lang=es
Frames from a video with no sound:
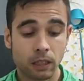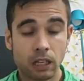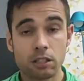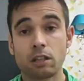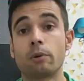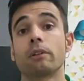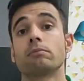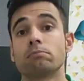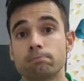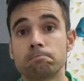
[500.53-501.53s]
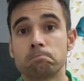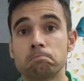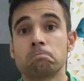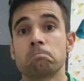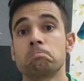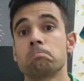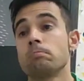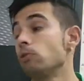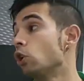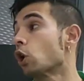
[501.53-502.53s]
Así que bueno,
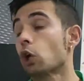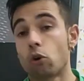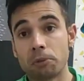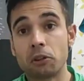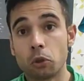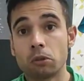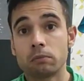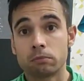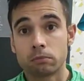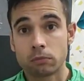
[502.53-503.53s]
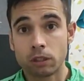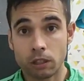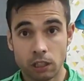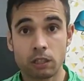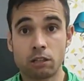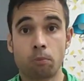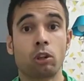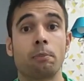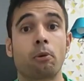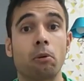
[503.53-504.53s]
lo recomiendo, eh, se
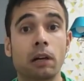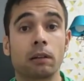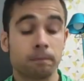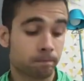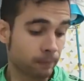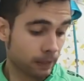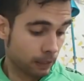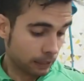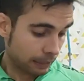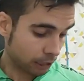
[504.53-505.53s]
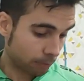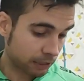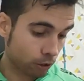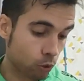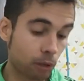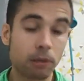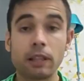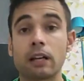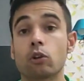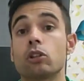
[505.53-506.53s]
puede probar. Temas de
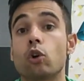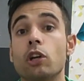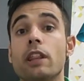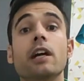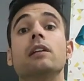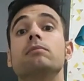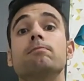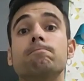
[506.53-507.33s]
durabilidad no tengo ni idea.